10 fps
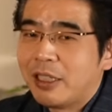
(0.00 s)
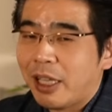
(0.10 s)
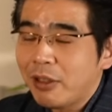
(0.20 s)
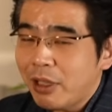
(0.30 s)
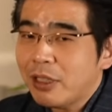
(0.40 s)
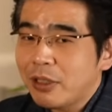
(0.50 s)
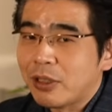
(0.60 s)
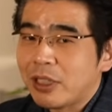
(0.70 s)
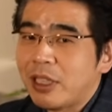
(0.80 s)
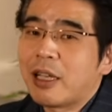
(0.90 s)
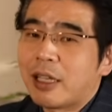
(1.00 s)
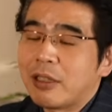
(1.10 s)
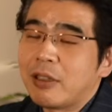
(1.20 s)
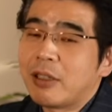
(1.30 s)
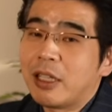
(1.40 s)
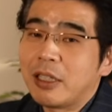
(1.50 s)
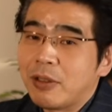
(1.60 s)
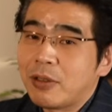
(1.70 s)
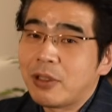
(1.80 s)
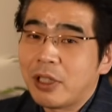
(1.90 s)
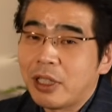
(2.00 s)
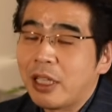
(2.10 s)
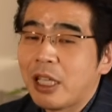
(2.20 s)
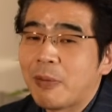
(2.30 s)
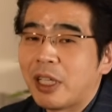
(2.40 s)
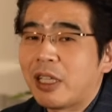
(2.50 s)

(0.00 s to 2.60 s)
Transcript: なんとなく好きだからっていう関係を続けていけば